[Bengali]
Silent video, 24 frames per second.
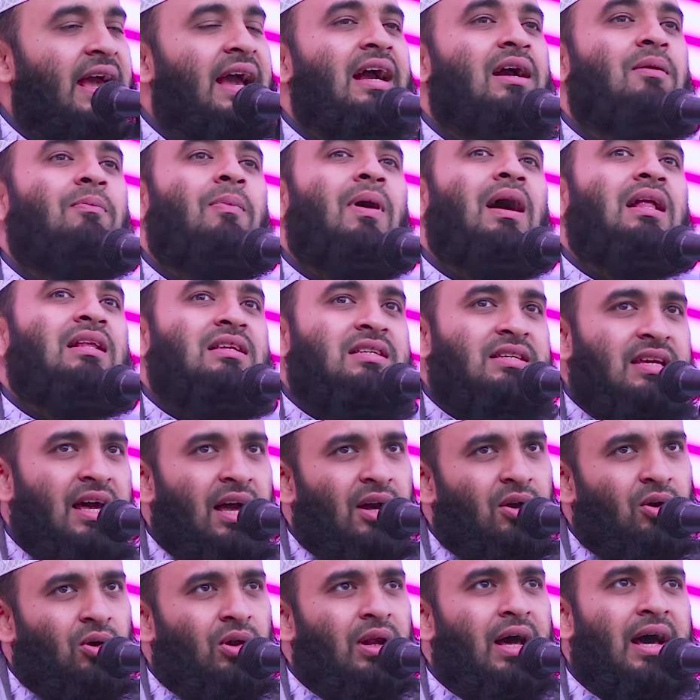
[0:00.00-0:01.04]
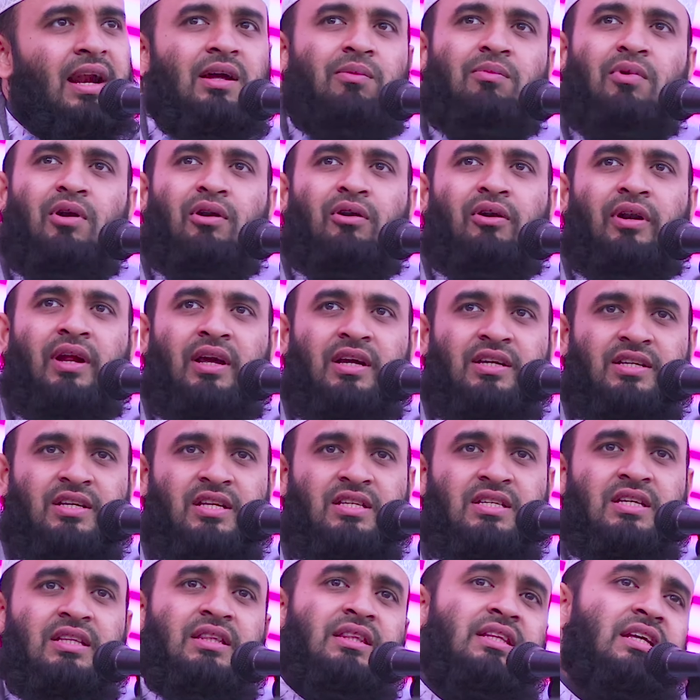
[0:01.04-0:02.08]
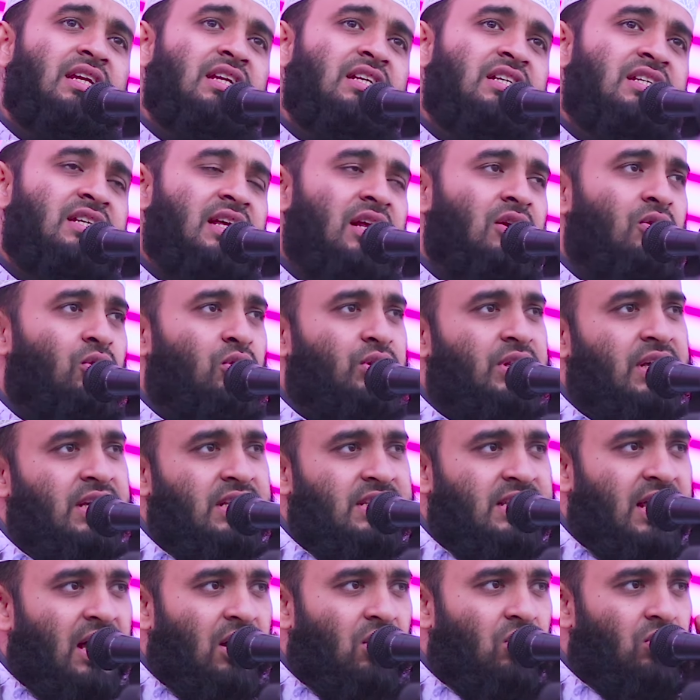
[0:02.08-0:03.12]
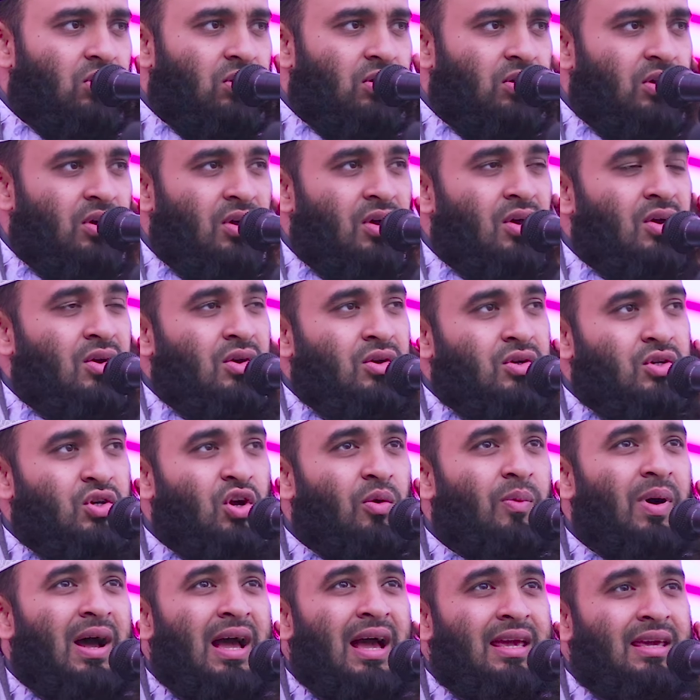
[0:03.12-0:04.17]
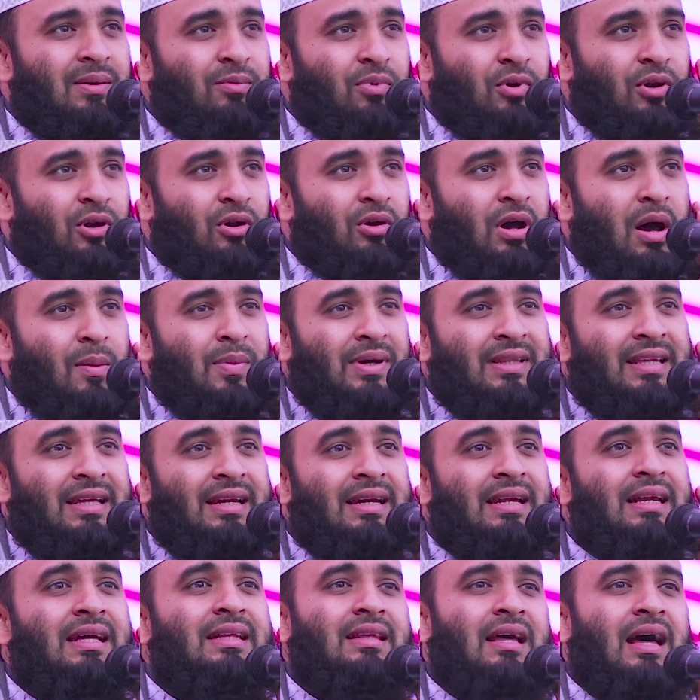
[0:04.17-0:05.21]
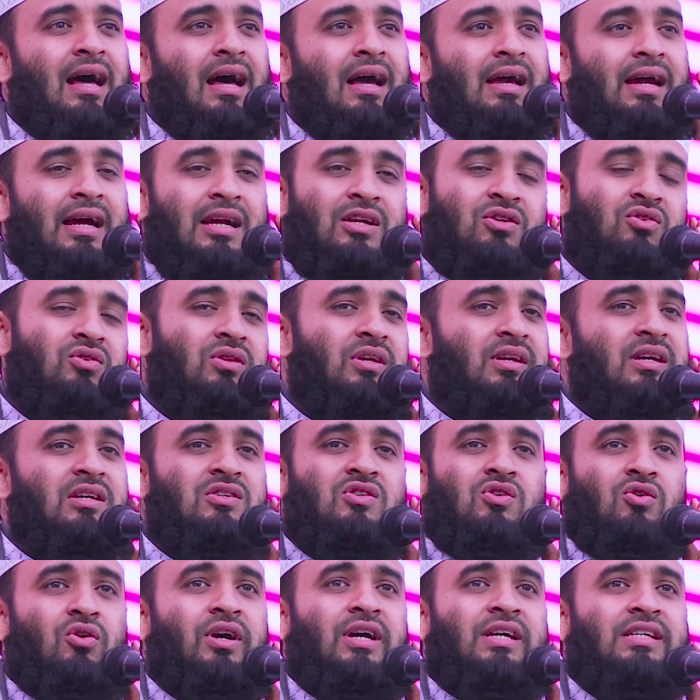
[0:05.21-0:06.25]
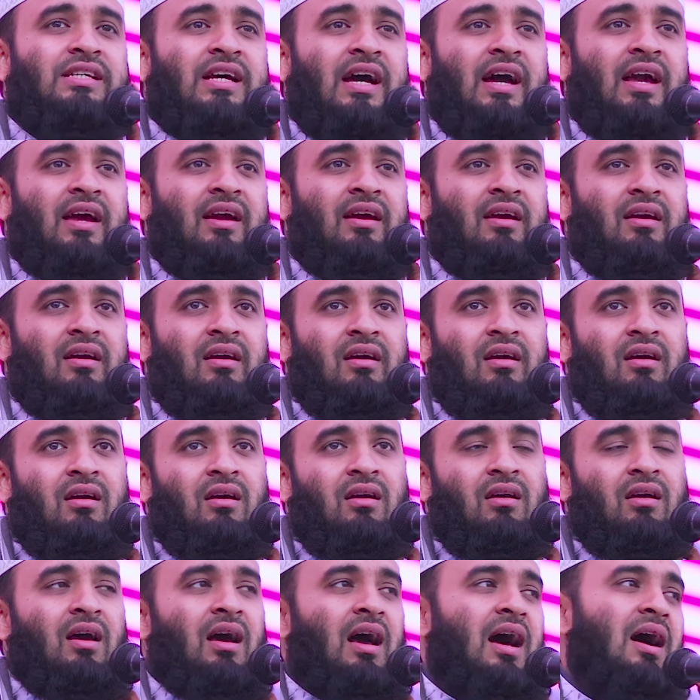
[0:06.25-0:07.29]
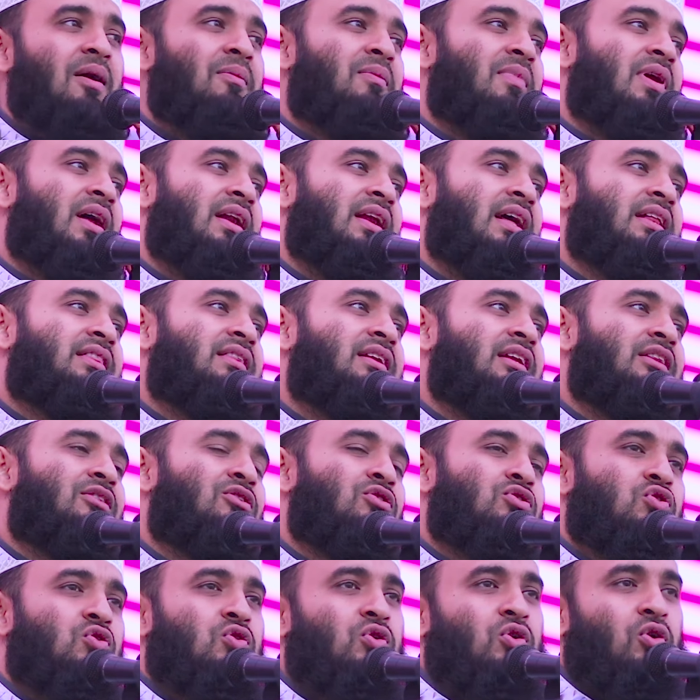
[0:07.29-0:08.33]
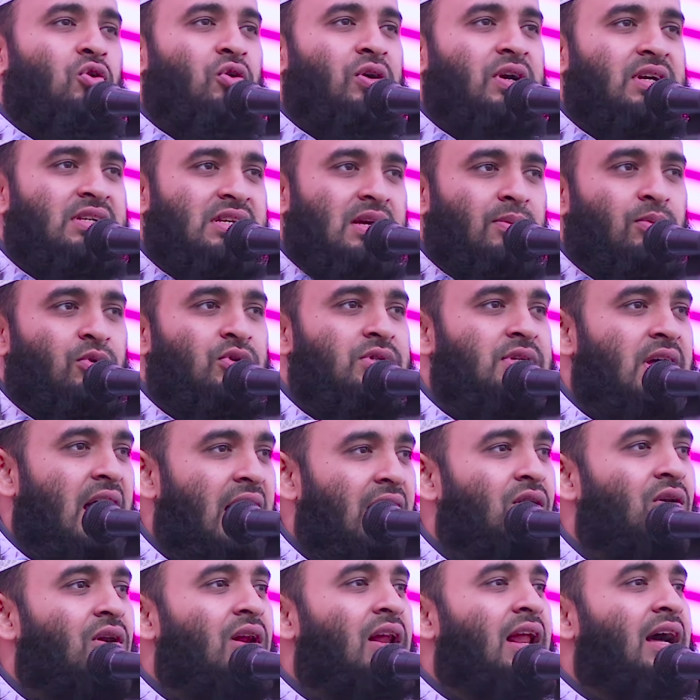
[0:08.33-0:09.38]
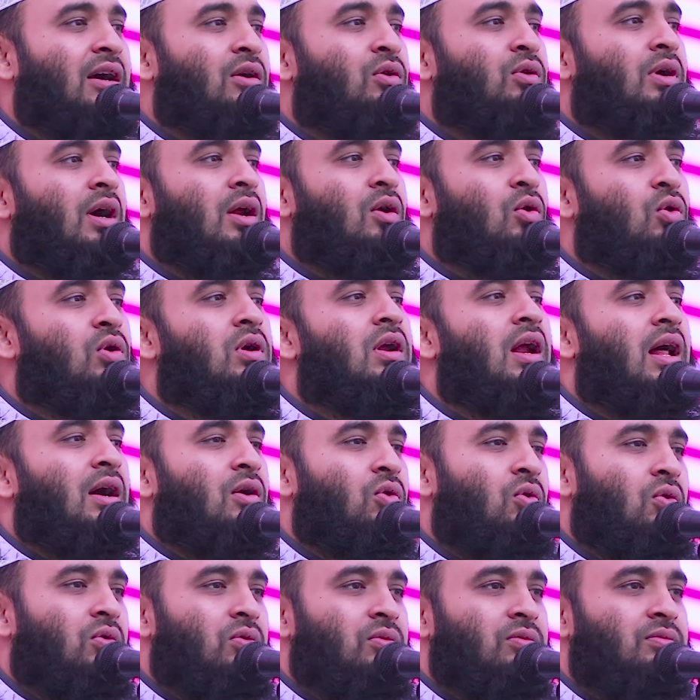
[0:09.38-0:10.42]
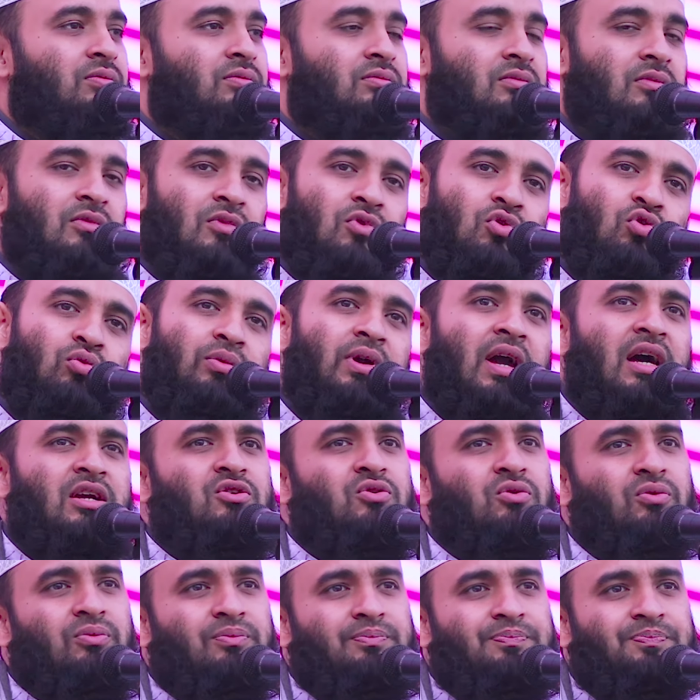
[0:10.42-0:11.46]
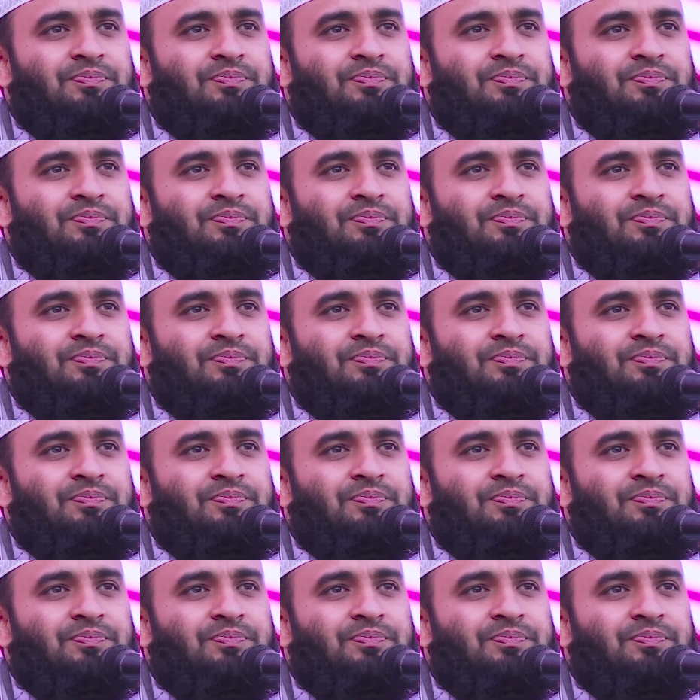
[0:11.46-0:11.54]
এক পাল ছাগল আরেক বর্ণনায় এসেছে তিরিশটারও অধিক ছাগল সবাই বলল আমাদের নেতা এর যদি কিছু হয়ে যায় আমরা নেতৃত্ব শূন্য হয়ে যাব ছাগল লাগুক আর ওট লাগুক তুমি আসো